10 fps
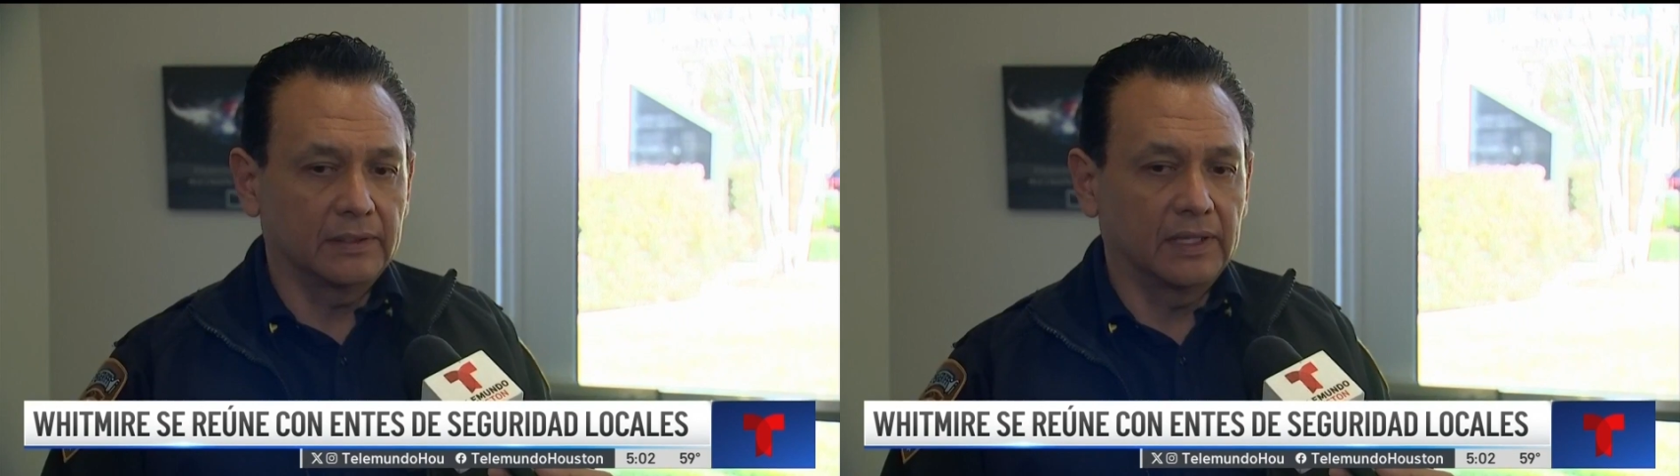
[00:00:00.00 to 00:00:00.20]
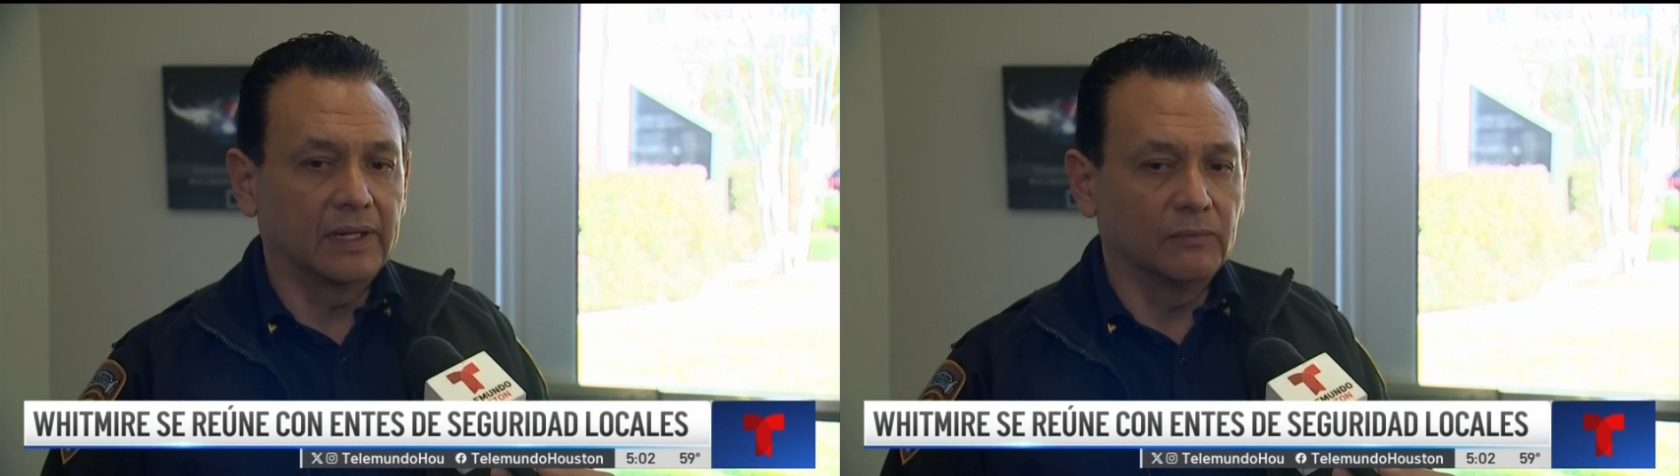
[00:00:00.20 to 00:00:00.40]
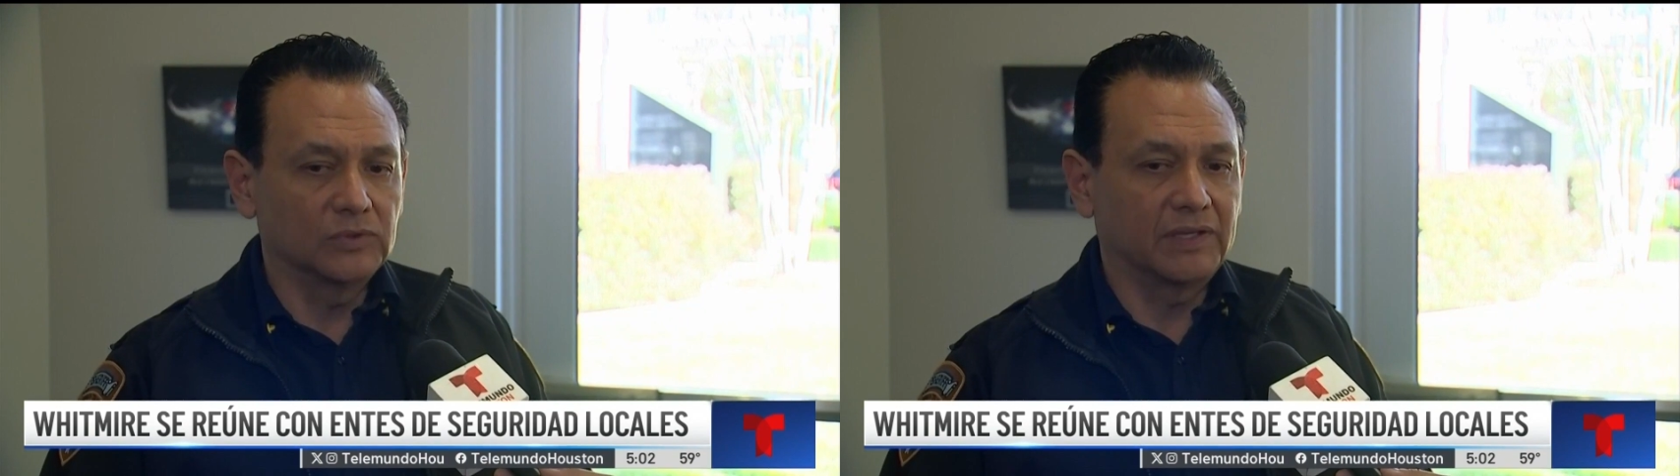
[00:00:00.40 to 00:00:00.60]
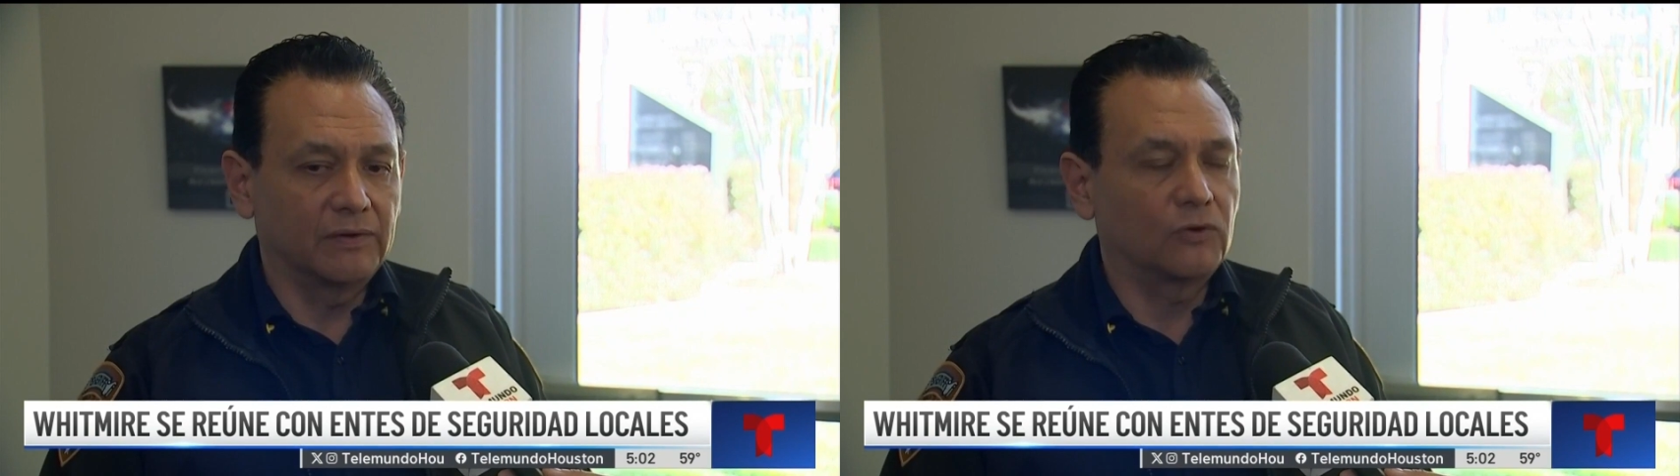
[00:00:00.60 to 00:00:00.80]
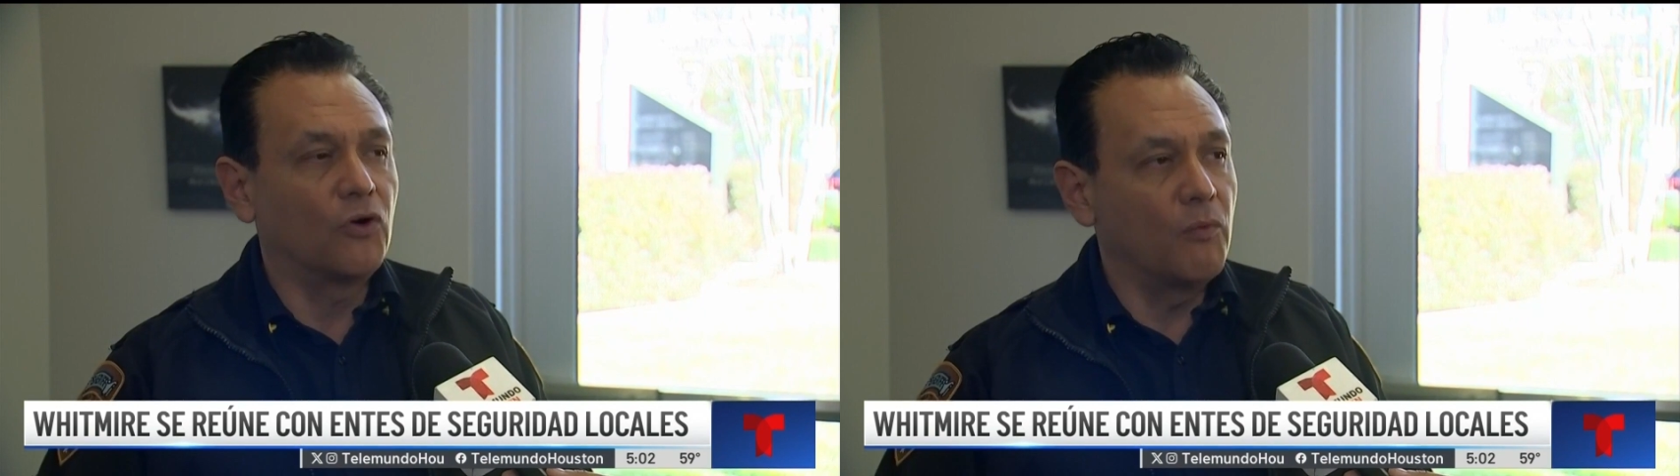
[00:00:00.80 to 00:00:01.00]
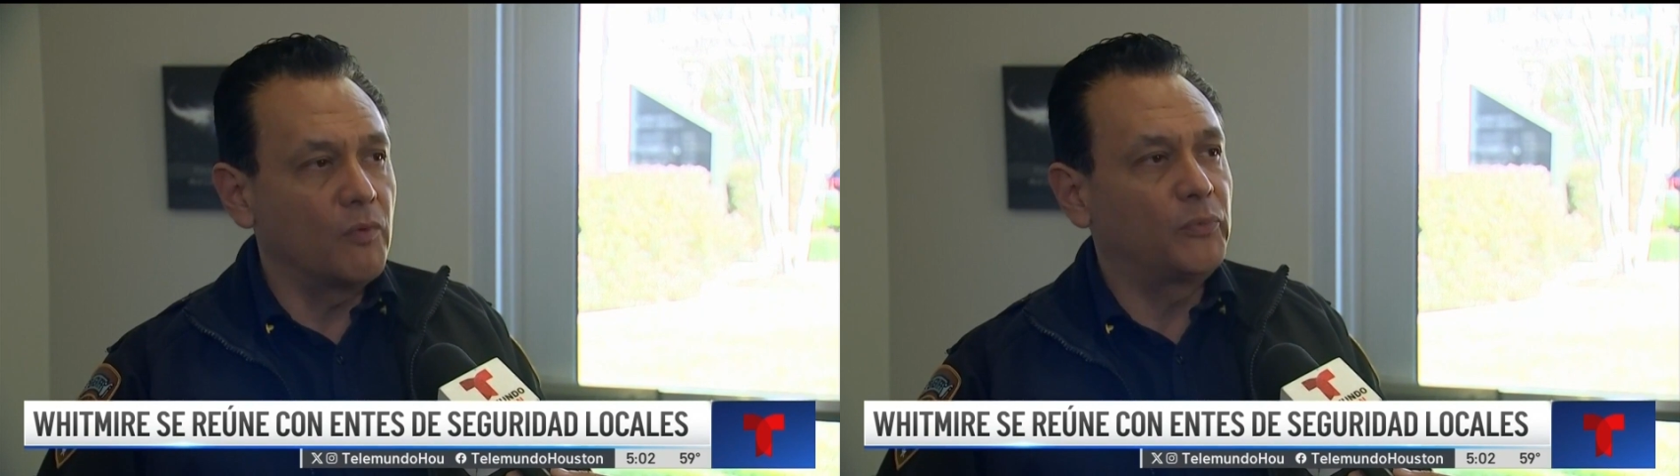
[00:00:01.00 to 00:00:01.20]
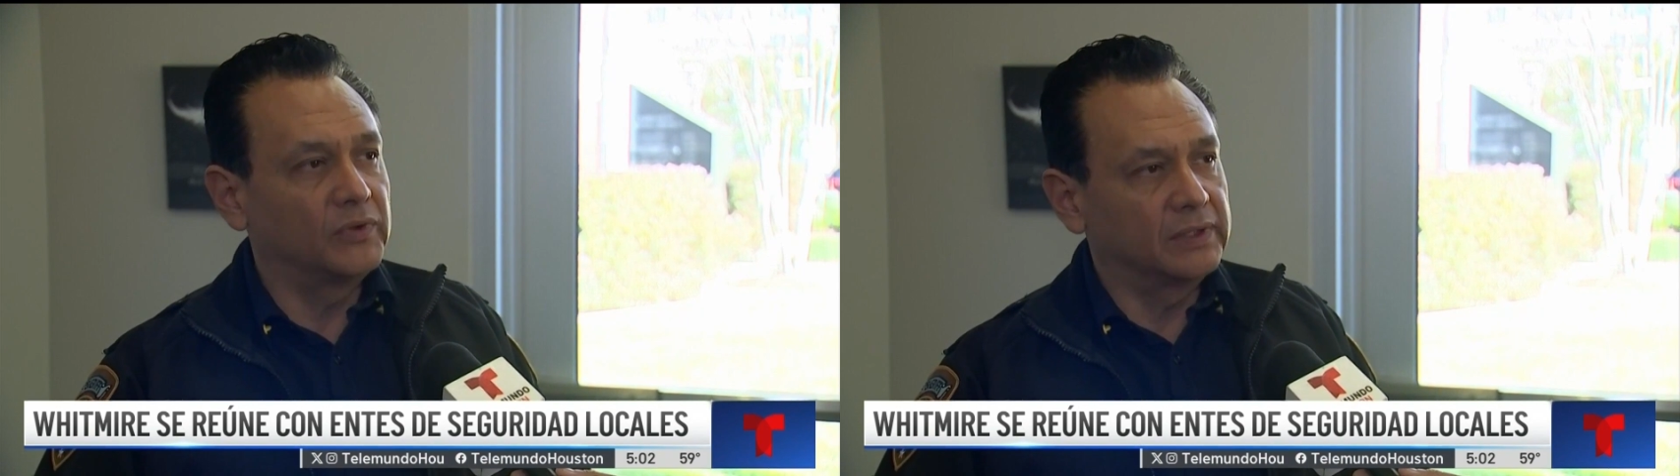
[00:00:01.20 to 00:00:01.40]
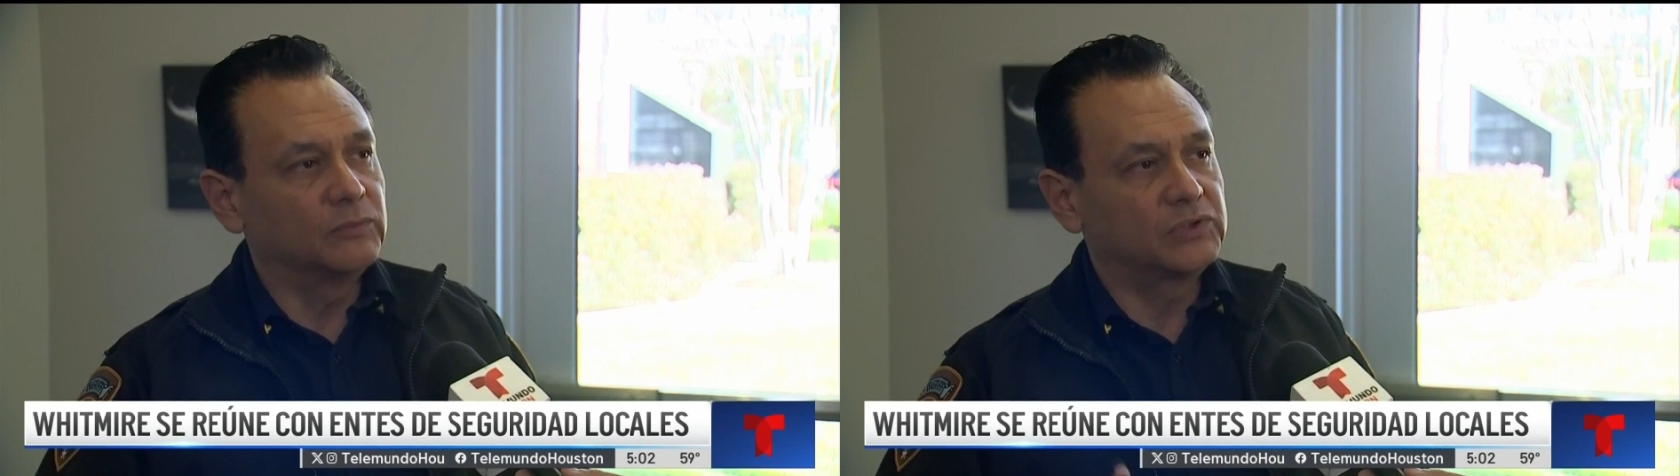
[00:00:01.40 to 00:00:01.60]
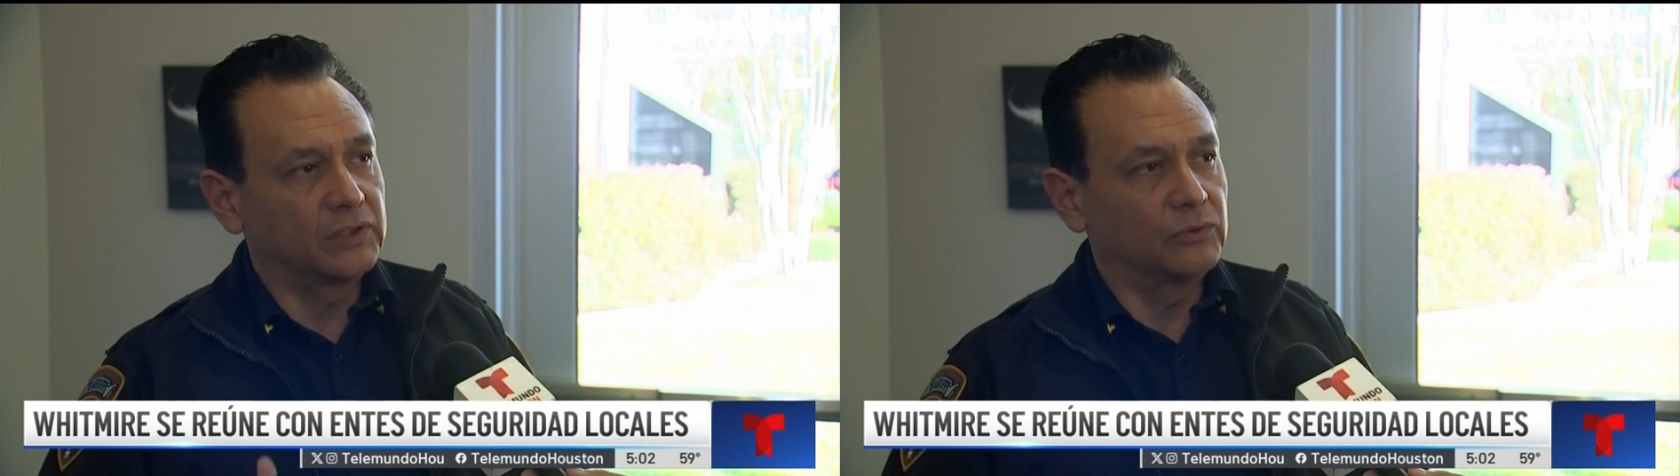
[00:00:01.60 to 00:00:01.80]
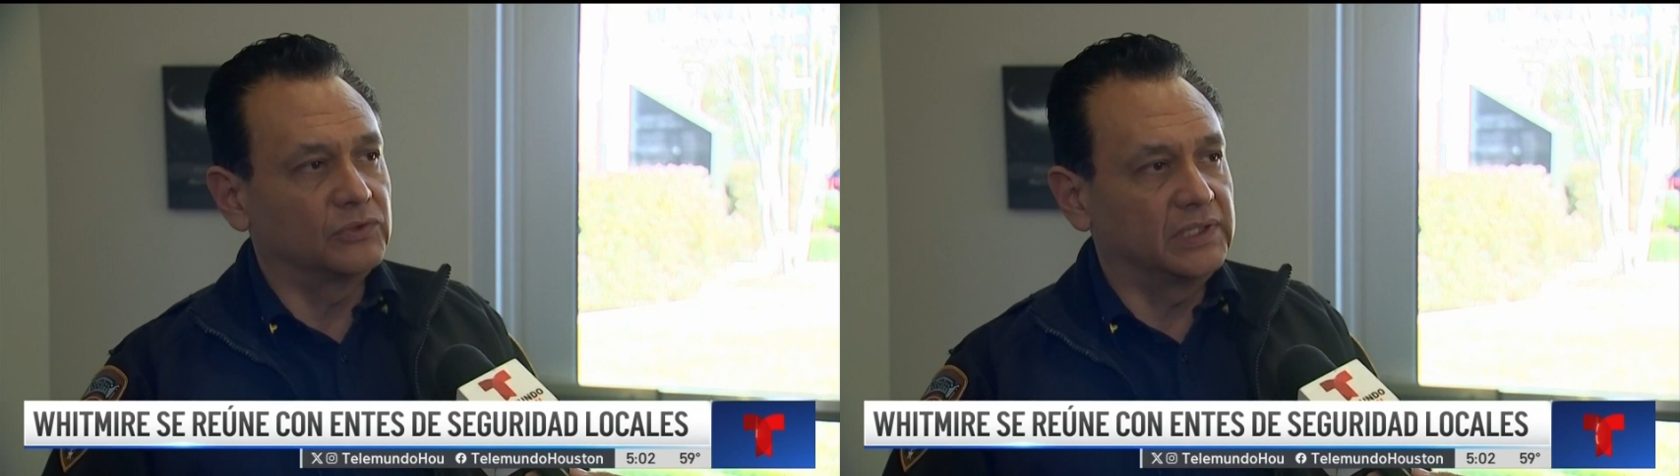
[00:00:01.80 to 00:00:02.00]
tenemos que ver cómo podemos
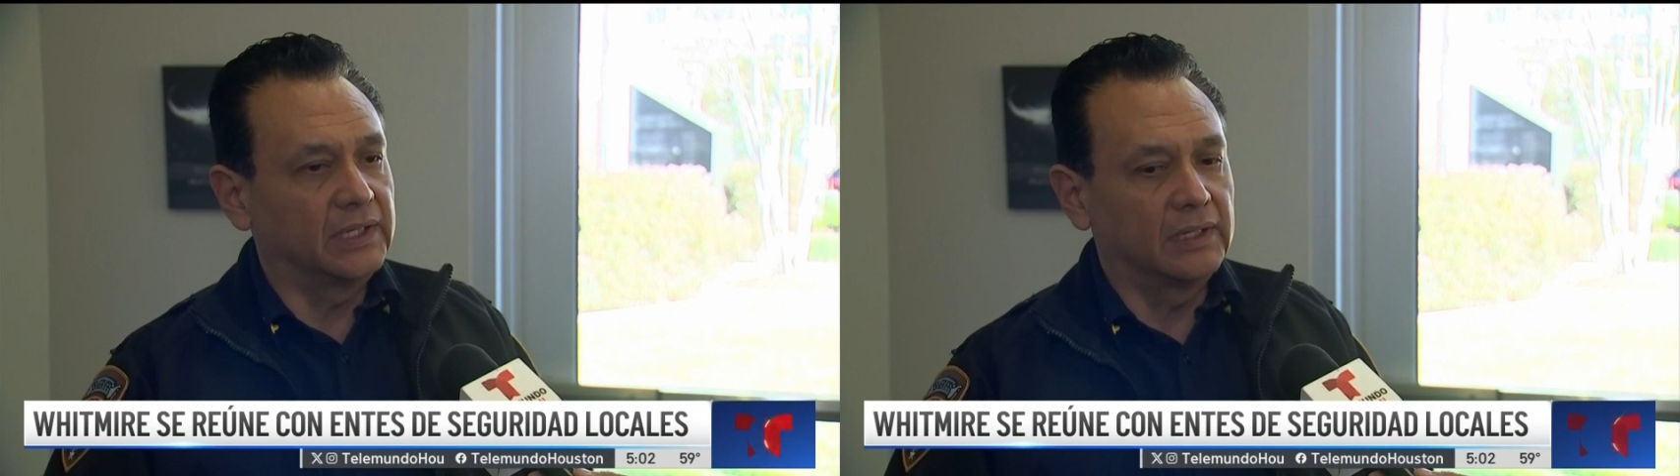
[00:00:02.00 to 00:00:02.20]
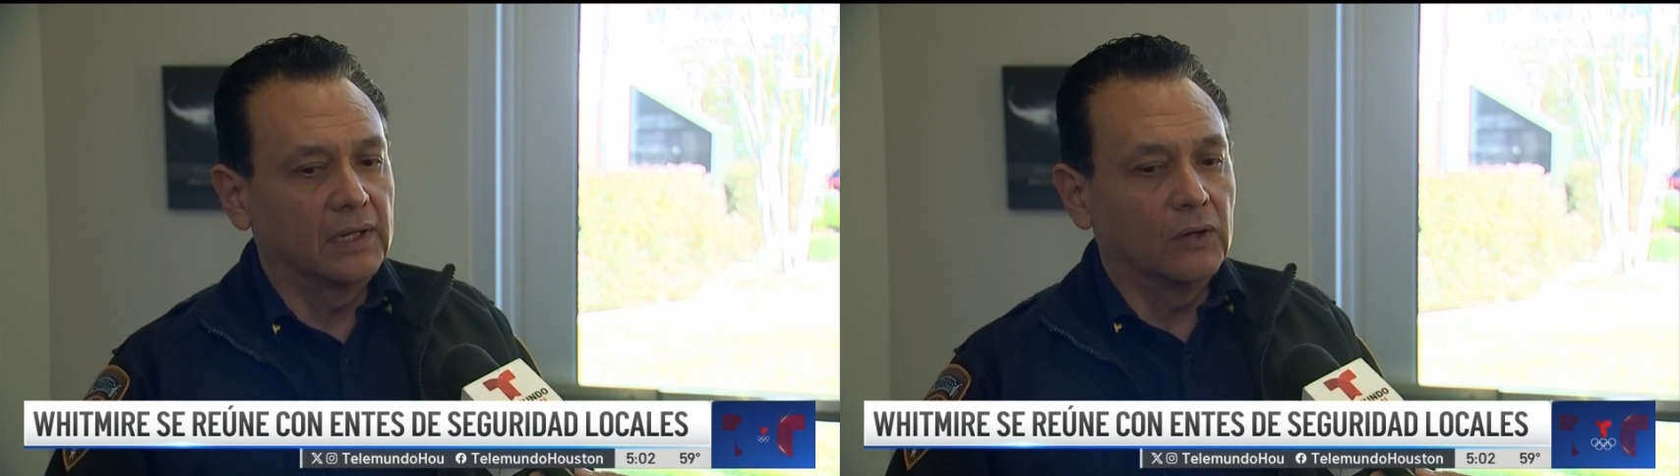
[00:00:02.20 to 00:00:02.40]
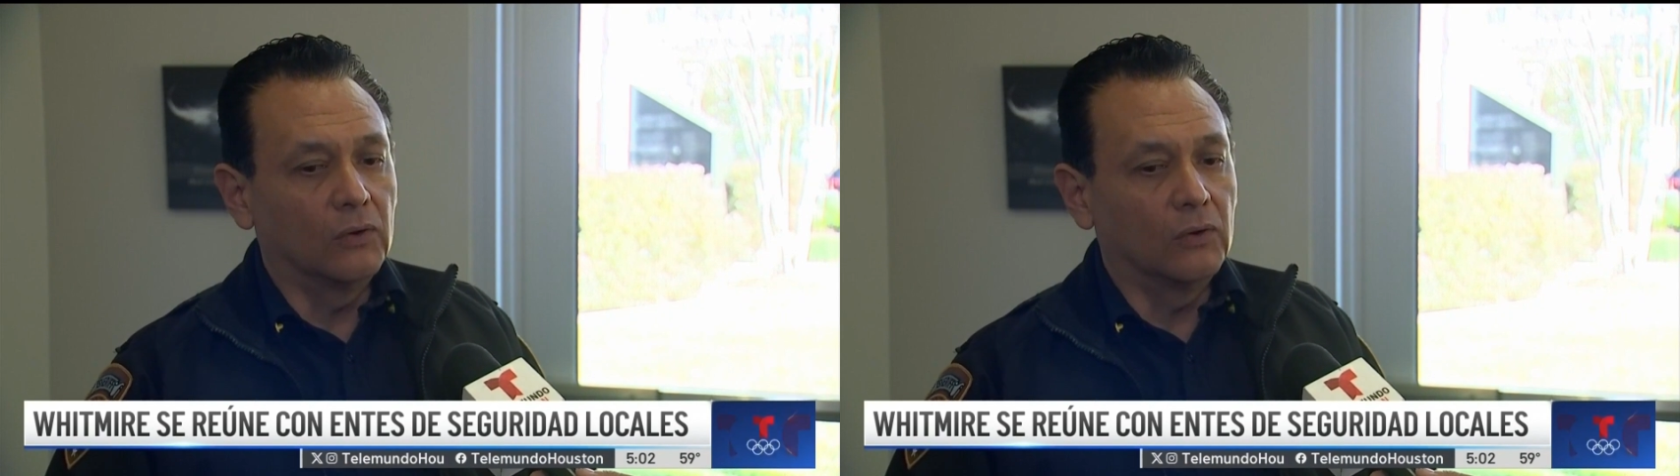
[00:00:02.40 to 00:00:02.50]
reducir